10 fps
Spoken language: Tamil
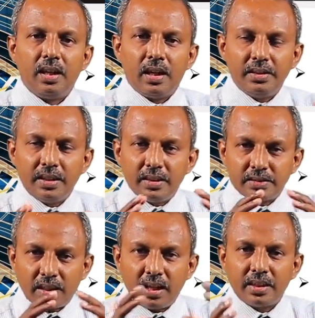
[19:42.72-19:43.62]
அந்த
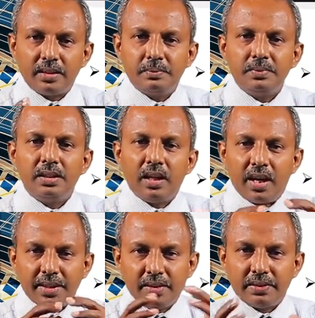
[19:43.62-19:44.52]
தாக்கம்
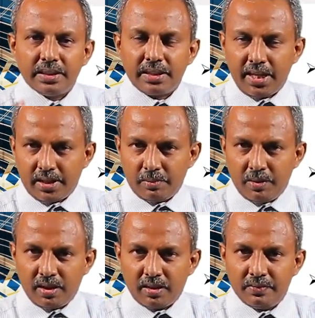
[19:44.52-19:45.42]
அடைவதன்
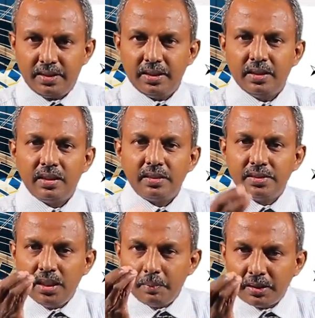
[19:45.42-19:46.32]
காரணமாகவே
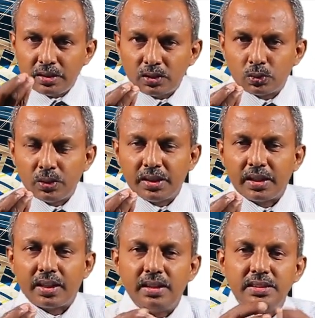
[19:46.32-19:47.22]
சீமந்த
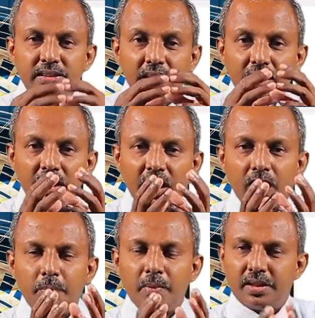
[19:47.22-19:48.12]
துணிக்கைகள்
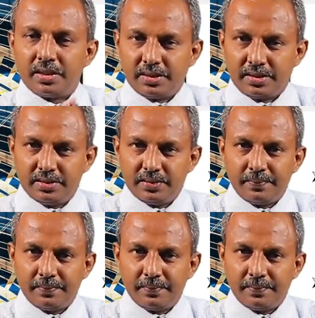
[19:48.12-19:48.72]
ஜெல்லாக மாறுகிறது